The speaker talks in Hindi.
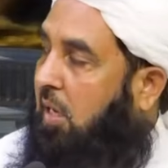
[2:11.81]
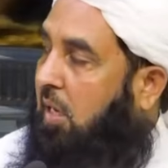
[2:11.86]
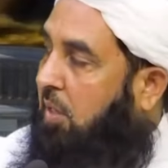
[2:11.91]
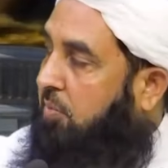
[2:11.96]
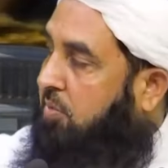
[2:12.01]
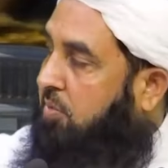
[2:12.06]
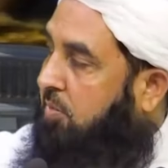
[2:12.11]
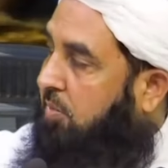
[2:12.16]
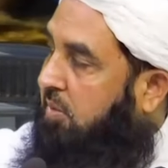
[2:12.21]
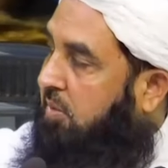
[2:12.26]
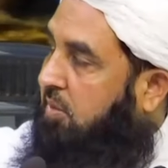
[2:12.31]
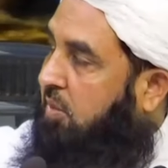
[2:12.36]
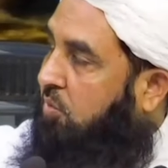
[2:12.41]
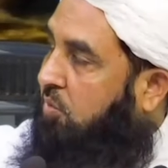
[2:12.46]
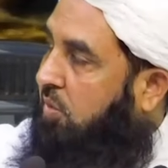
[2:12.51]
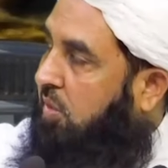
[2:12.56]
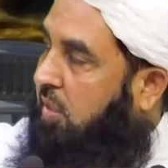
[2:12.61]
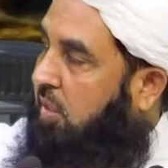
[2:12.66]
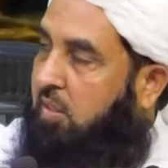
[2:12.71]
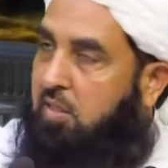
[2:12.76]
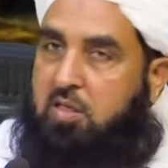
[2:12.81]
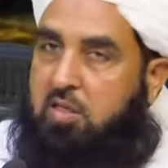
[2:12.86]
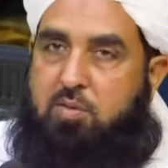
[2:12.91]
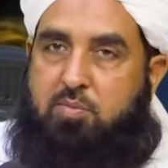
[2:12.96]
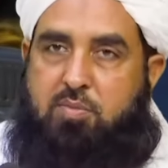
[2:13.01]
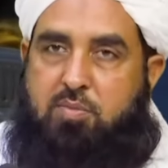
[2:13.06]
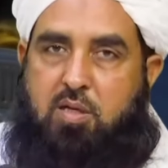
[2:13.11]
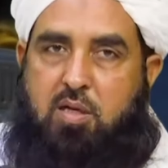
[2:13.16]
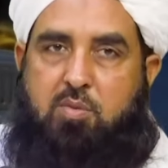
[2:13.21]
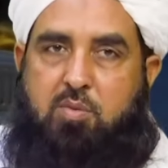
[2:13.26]
आप समझते हैं कुरान
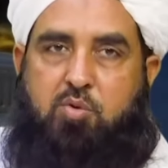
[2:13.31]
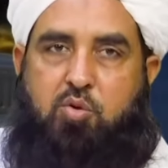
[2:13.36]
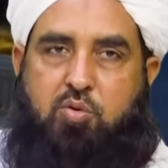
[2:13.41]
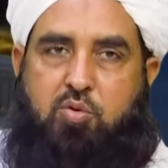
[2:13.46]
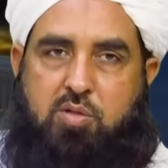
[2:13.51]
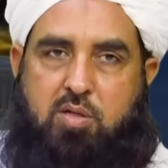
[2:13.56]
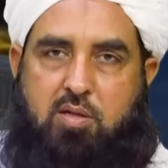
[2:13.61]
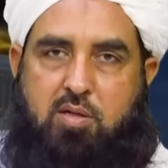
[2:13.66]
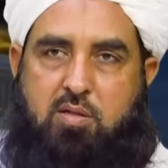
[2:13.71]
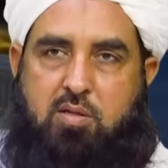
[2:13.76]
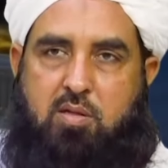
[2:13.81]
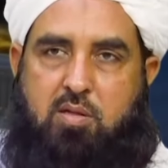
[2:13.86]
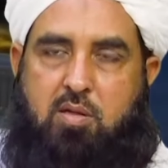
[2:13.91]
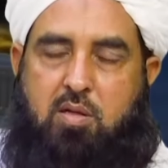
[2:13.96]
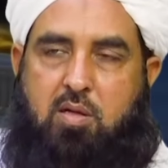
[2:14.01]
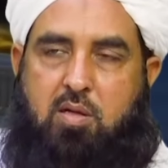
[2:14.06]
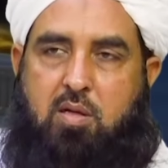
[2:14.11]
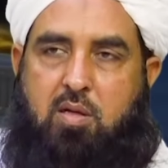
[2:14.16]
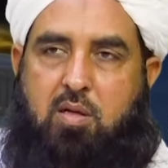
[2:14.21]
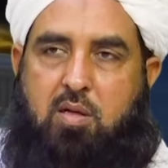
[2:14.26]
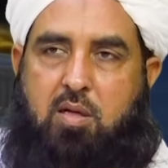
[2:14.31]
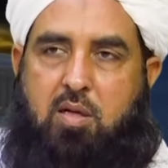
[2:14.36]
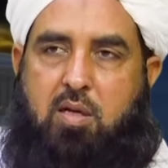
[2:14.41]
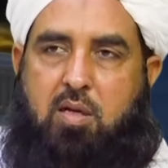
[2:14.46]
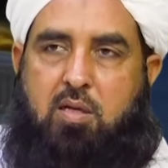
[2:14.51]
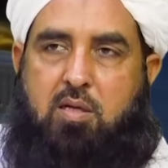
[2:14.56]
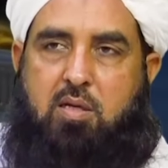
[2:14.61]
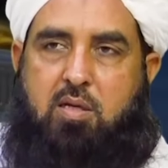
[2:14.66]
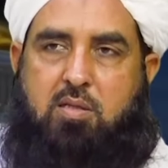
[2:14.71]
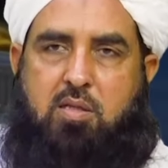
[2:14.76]
करीम दिल में होता है
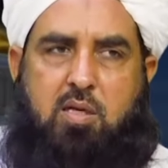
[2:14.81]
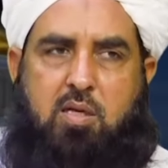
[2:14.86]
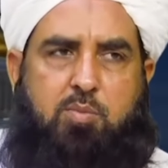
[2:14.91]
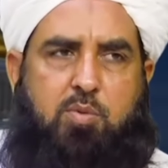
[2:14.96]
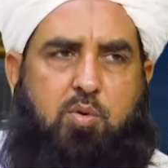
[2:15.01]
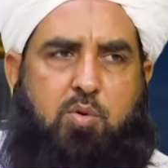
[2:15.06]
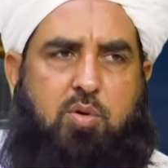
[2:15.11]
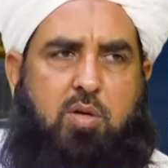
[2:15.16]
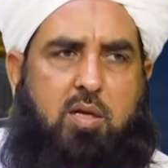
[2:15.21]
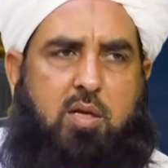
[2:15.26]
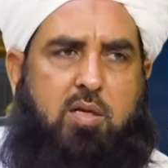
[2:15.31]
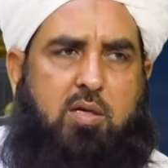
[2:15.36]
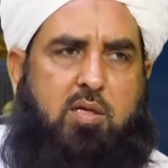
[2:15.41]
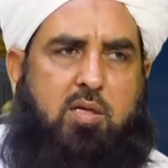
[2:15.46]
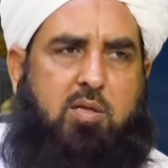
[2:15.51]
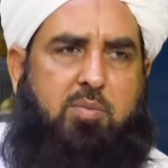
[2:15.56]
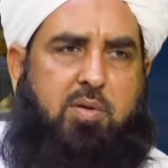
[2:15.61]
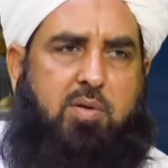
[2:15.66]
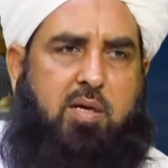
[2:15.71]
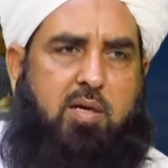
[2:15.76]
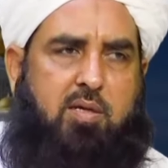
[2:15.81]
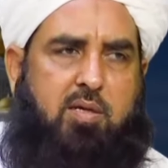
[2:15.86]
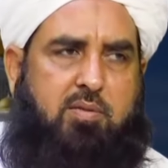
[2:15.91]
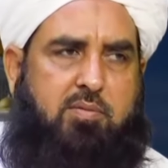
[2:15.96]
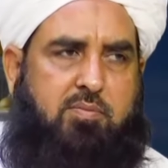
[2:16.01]
इनके दिल में कुरान करीम है